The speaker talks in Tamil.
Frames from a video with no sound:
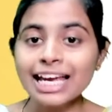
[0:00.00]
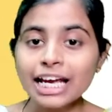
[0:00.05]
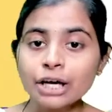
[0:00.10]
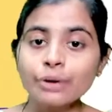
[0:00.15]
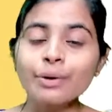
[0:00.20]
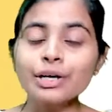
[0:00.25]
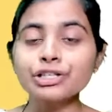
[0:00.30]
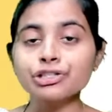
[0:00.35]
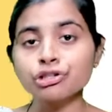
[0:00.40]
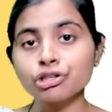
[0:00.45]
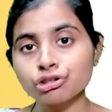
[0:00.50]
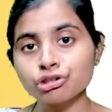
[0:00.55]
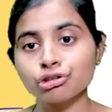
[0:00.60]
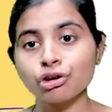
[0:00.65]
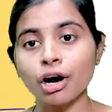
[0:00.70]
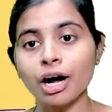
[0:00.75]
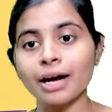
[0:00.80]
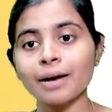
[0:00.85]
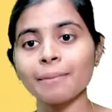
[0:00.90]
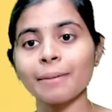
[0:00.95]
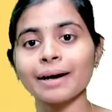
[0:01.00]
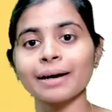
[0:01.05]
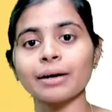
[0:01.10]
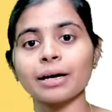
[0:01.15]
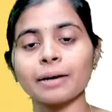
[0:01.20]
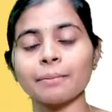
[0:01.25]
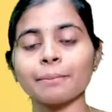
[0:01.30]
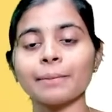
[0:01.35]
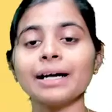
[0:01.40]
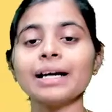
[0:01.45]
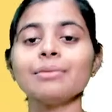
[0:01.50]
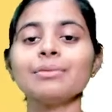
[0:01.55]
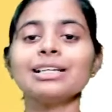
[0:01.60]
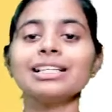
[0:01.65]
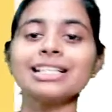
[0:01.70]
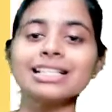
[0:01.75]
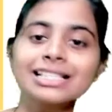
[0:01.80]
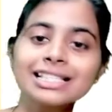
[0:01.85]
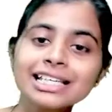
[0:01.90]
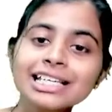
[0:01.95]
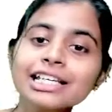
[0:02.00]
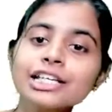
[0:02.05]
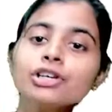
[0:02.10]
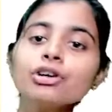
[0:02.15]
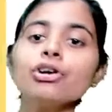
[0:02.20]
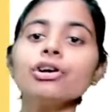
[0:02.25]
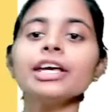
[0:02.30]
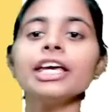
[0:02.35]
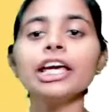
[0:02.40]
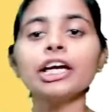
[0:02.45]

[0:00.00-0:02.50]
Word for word: ஈக்குவேஷனை சால்வ் பண்றப்ப நம்மளுக்கு ஜீரோ